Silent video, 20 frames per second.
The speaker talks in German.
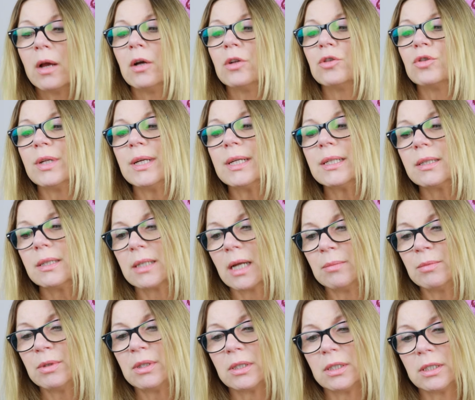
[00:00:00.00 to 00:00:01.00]
Zuerst
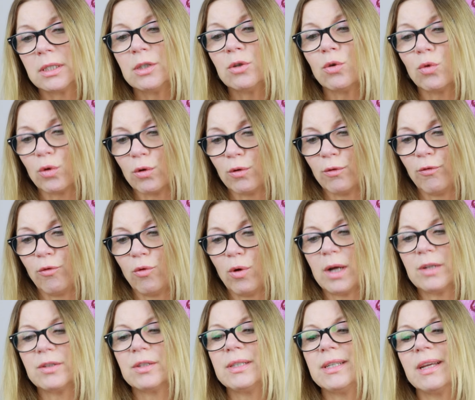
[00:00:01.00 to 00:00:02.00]
nahm sie sich den Rücken vor,
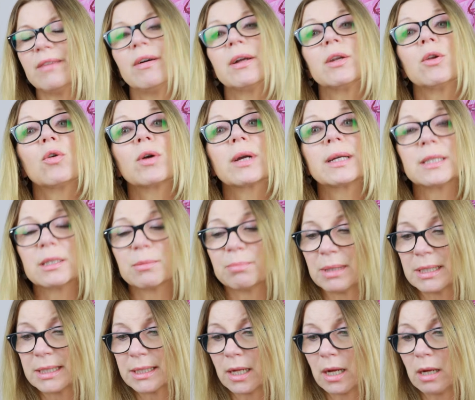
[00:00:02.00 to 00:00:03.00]
also der war noch ganz
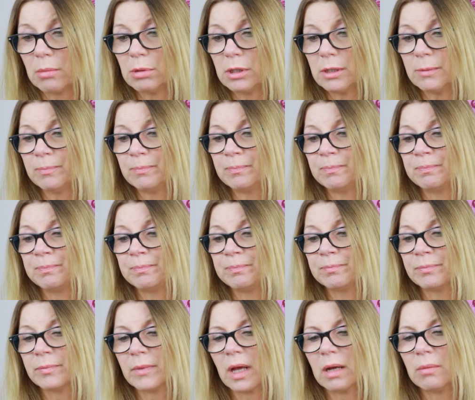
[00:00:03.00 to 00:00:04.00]
passabel.
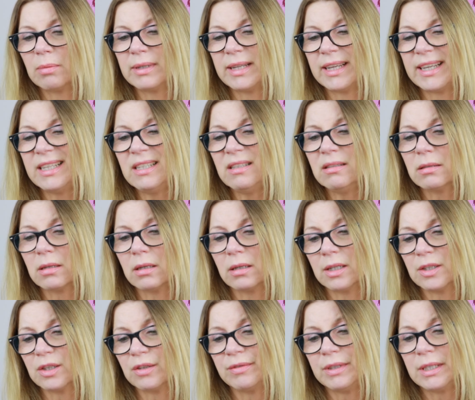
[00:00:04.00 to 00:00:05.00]
Aber der Hintern,
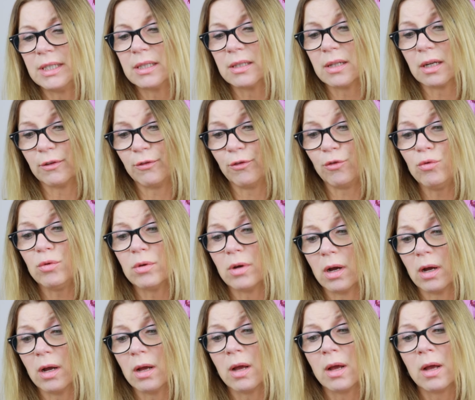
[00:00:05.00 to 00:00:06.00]
also wie gesagt,
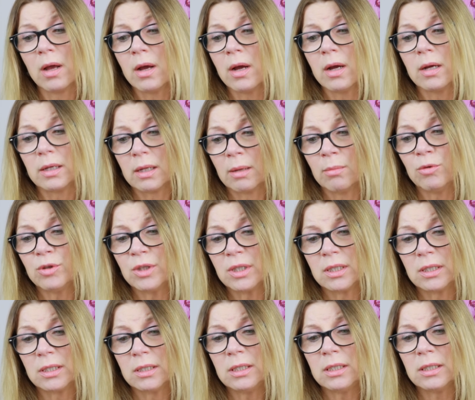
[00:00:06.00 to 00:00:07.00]
früher, da musste
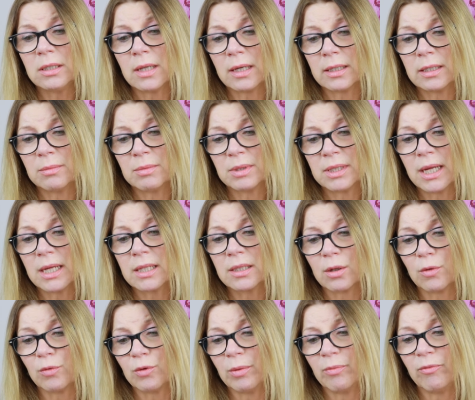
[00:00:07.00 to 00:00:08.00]
sie nicht nach dem Sex
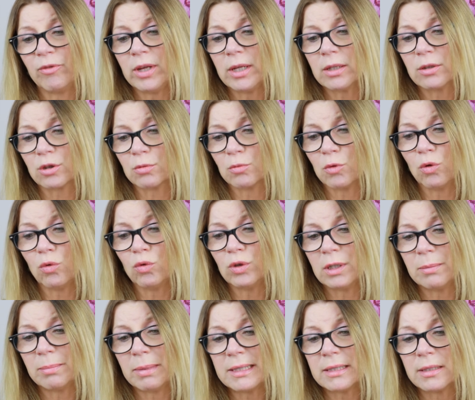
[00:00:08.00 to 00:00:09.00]
auf dem Weg zum Klo
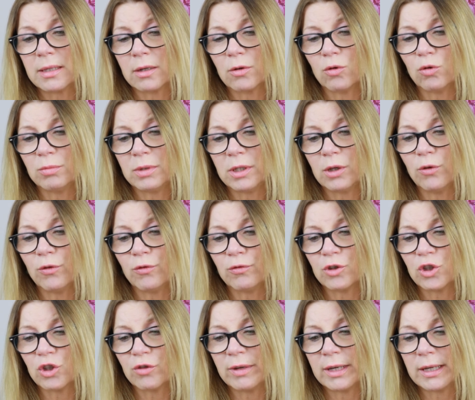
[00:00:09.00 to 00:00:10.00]
die Bettdecke um die
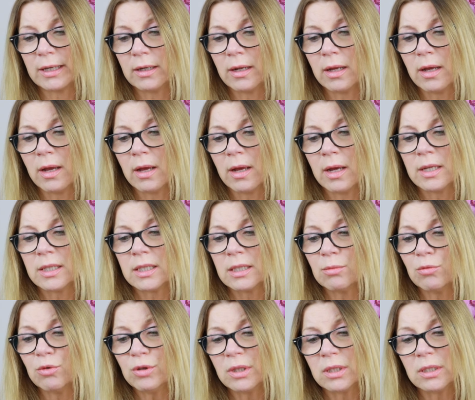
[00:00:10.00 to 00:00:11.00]
Hüften schwingen. Sie
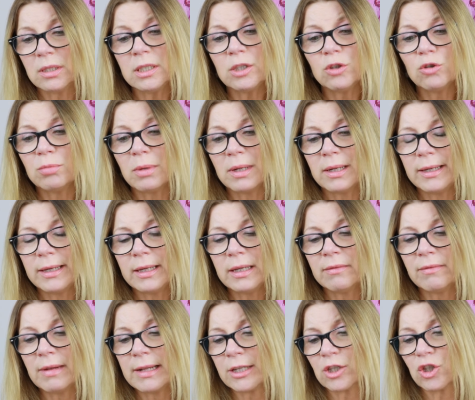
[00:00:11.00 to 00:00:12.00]
musste nicht
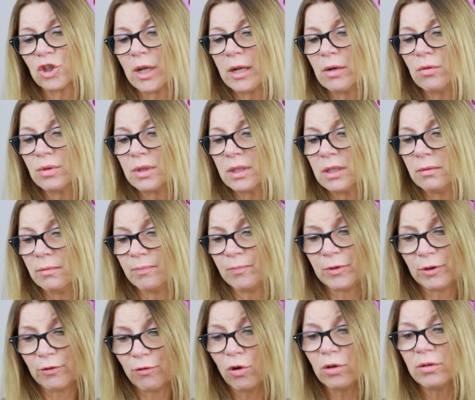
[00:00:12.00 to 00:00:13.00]
überlegen, welche Stellung sie
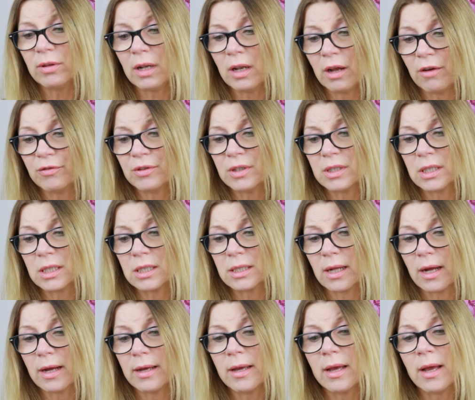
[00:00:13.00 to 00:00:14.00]
die vorteilhafteste
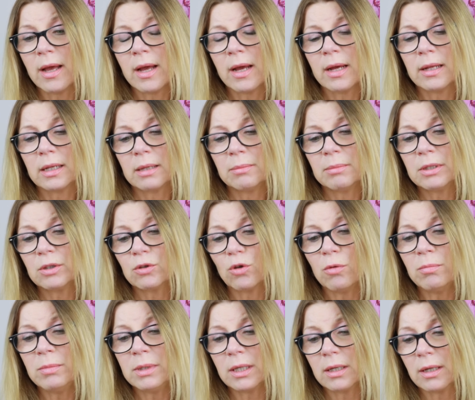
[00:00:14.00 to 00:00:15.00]
sei, damit
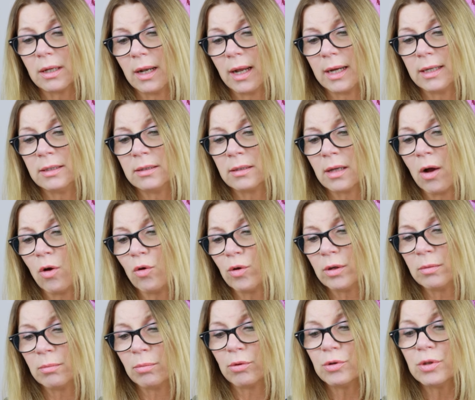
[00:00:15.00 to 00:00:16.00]
Tom ihre kleinen
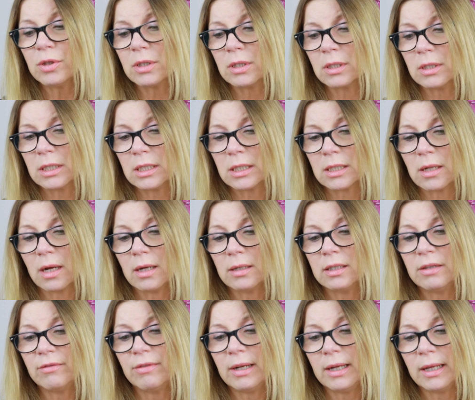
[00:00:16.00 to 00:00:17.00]
traurigen Brüste nicht sah,
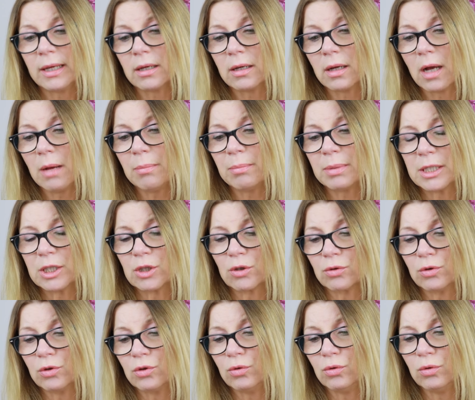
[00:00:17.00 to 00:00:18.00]
die wie leere
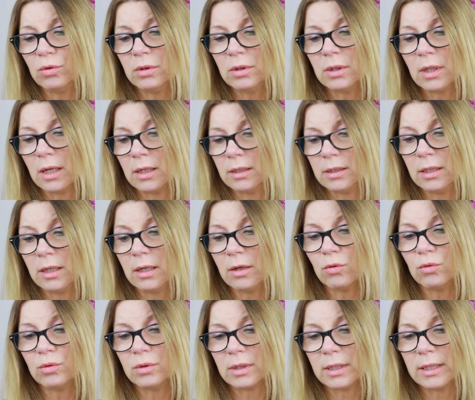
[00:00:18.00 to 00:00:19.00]
Capri-Sonnentüten an ihr
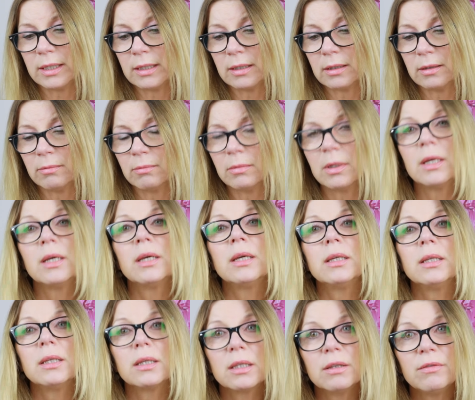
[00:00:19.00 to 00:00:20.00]
herunterhingen.
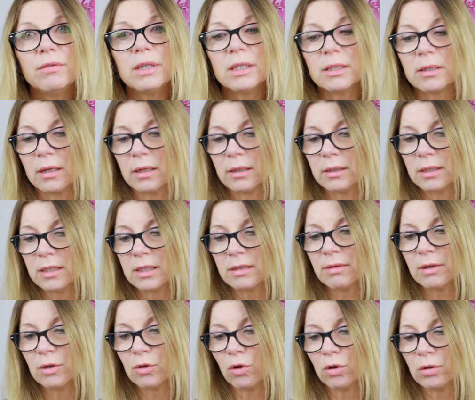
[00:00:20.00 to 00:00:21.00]
Ihr Gewicht allerdings
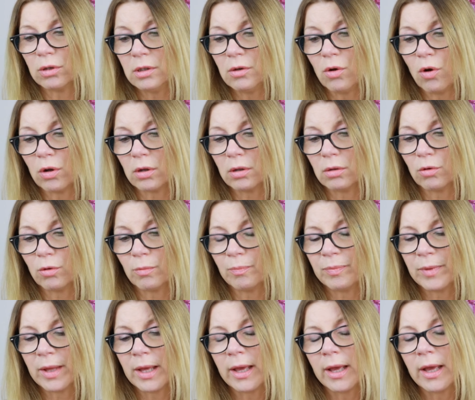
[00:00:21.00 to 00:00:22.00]
war noch in Ordnung.
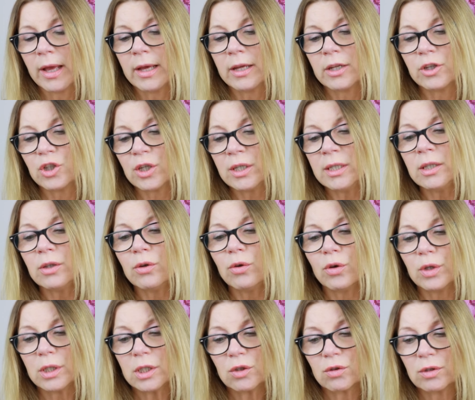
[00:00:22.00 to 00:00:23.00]
Jenny
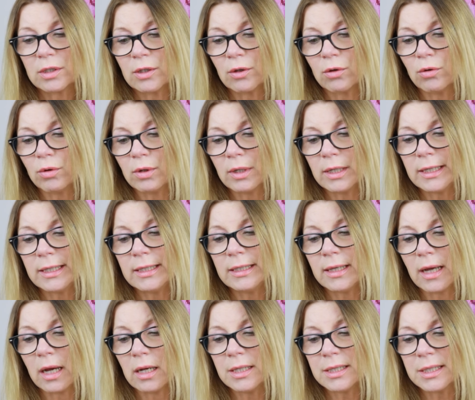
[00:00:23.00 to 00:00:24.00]
gehörte zu den Glücklichen,
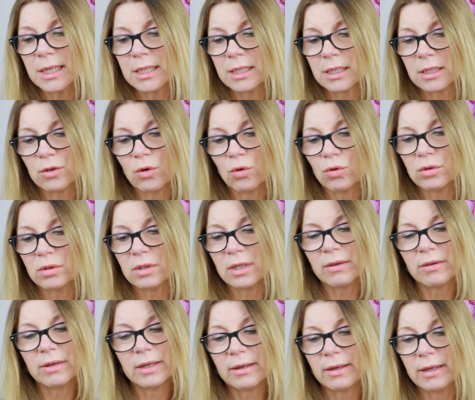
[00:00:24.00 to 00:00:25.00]
die alles essen konnte,
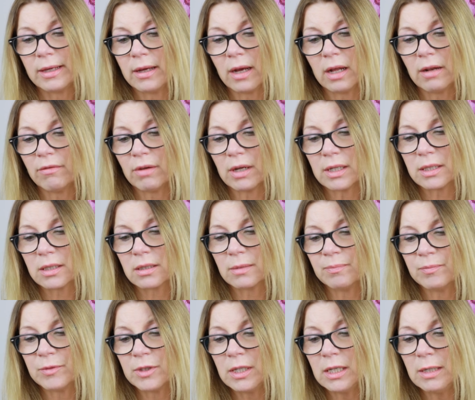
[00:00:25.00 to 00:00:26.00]
egal was.
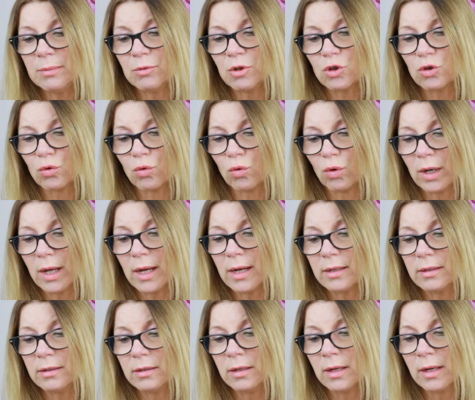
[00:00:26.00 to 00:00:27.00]
Sie liebte
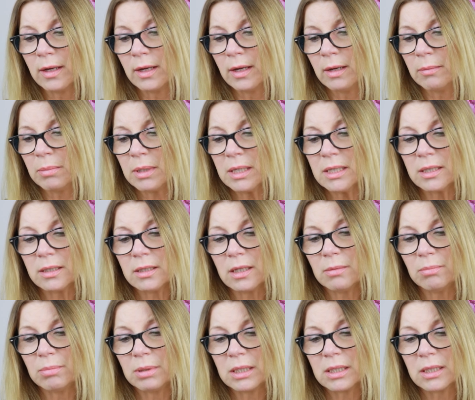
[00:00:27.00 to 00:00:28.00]
Schokolade, Pasta,
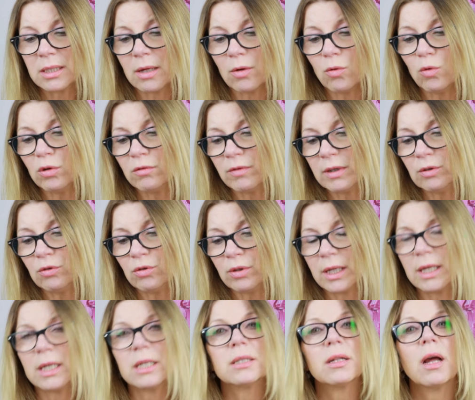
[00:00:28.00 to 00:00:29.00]
Pizza, Rotwein und
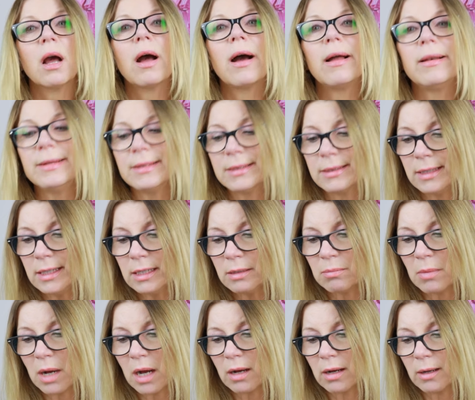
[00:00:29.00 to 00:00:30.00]
Käse, alles
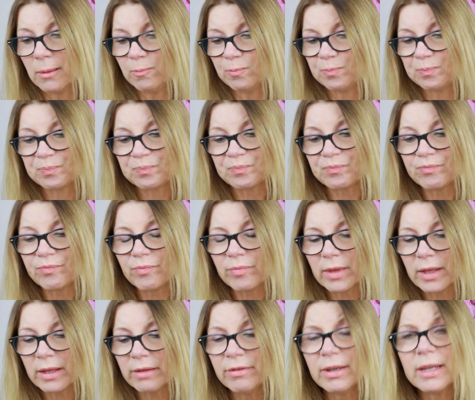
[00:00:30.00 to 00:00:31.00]
Dickmacher
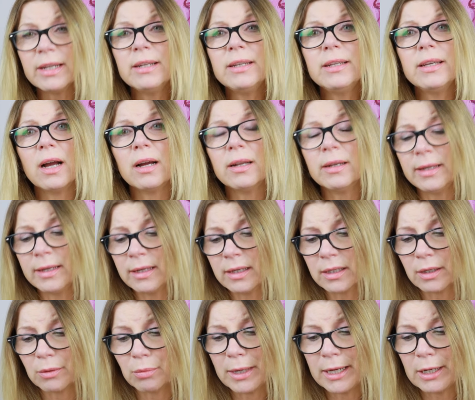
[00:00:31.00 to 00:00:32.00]
werden die Anhänger
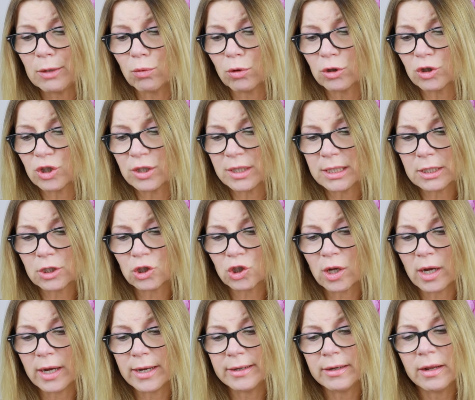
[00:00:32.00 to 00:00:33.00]
der Weight Watchers jetzt
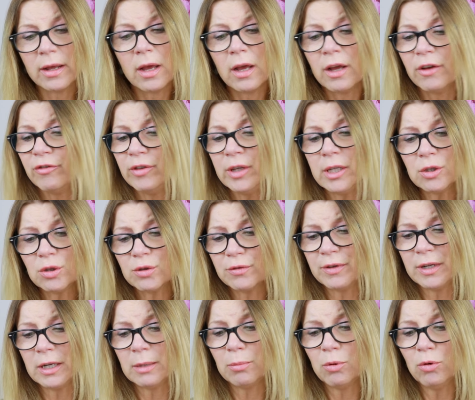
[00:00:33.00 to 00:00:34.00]
schreien, viel zu
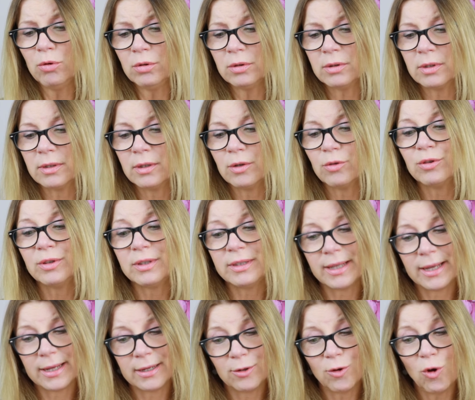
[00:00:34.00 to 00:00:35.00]
viele Punkte. Und
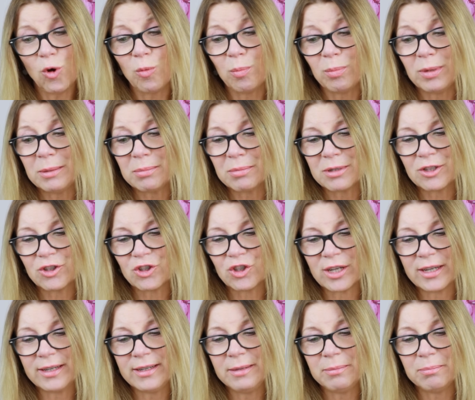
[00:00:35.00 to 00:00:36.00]
dennoch blieb es
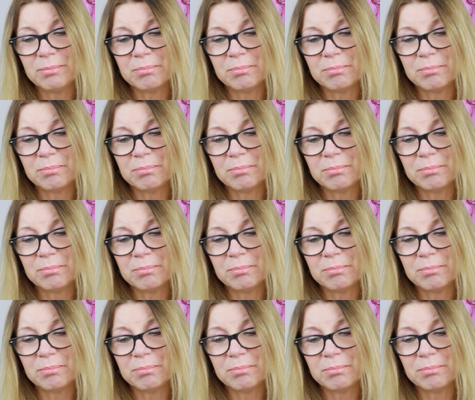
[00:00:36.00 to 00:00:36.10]
Jenny